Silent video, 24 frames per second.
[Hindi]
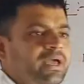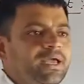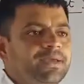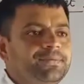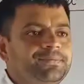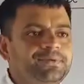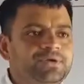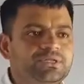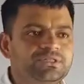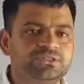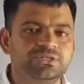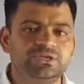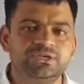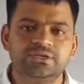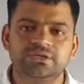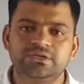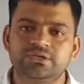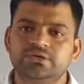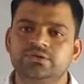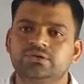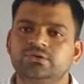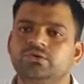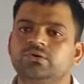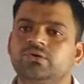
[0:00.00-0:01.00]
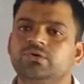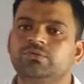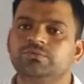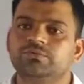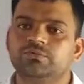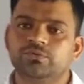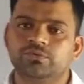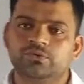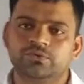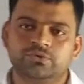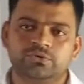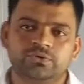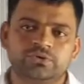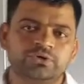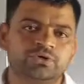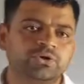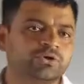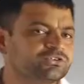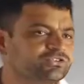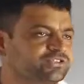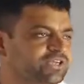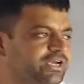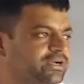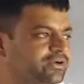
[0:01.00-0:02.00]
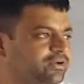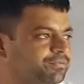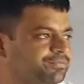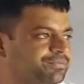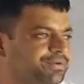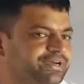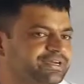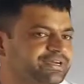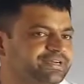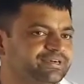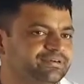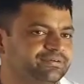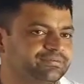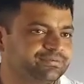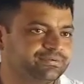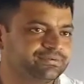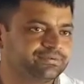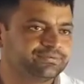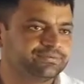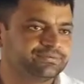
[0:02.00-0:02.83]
एफ ई थ्री ओ फोर ऑक्साइड ऑफ आयरन में